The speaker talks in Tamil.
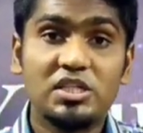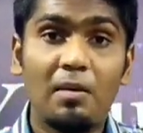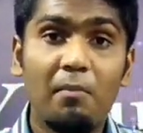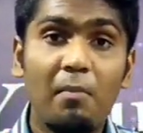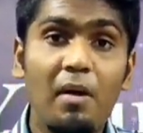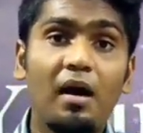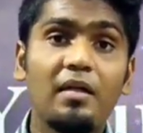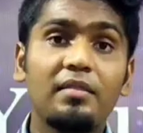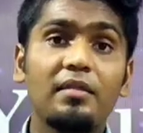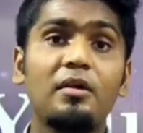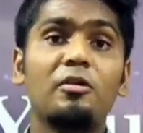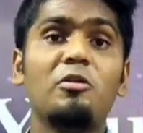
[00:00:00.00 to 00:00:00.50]

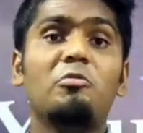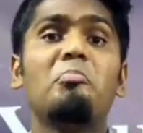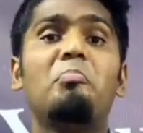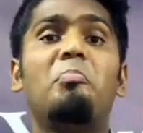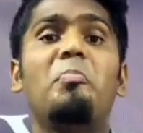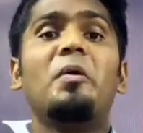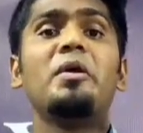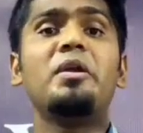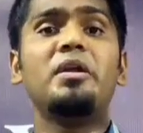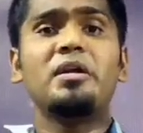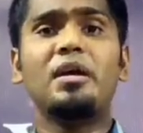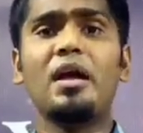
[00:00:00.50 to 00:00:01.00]
சமாதானம்
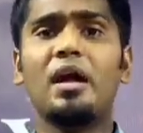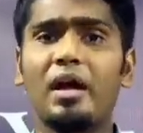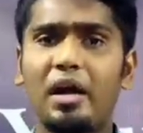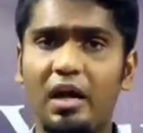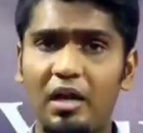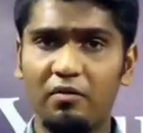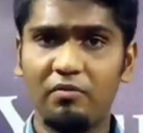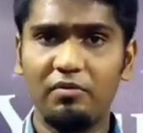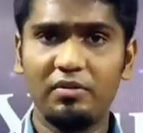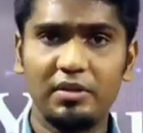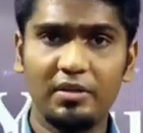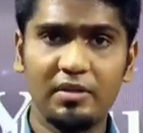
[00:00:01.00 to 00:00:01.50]
பெருக
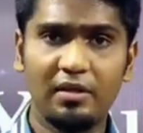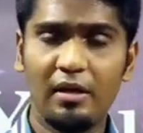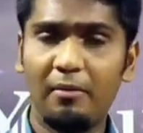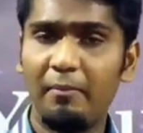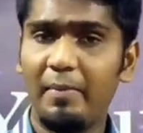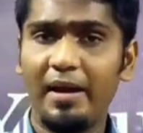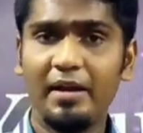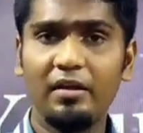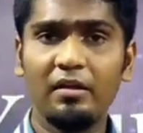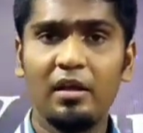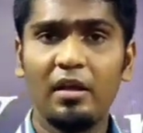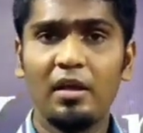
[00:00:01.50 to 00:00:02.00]
கடவுது ஐ
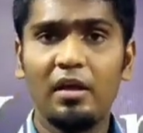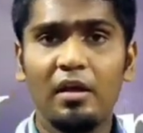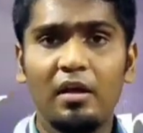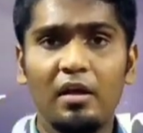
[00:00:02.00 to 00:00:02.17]
மீன்